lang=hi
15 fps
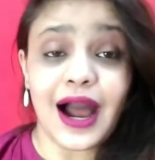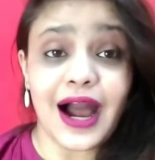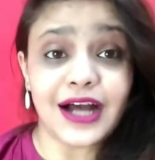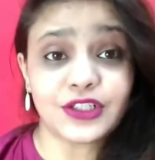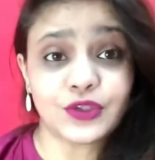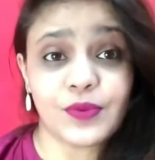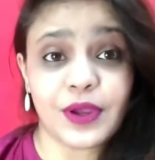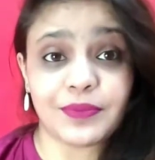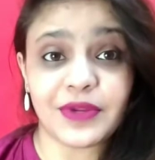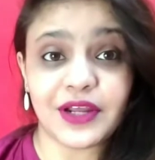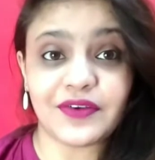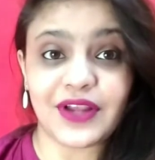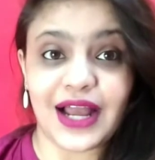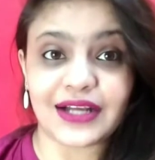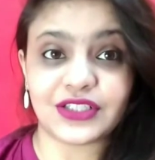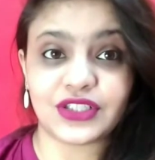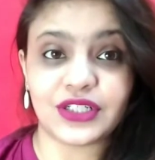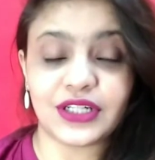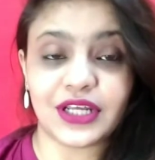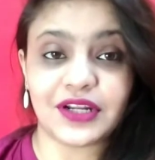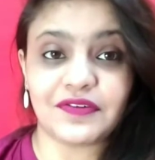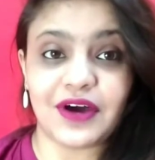आज मैं अपना
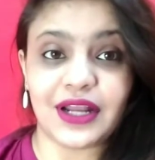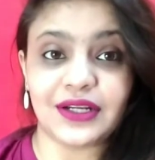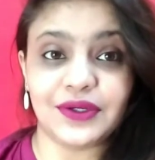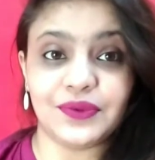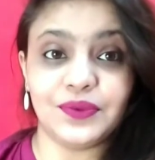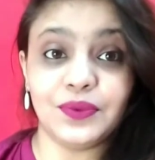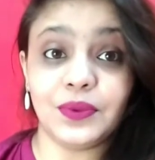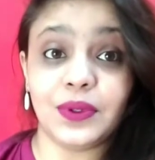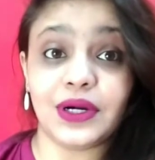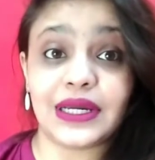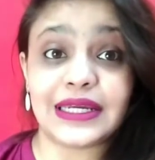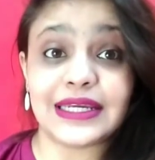रिएक्शन देने वाली हूँ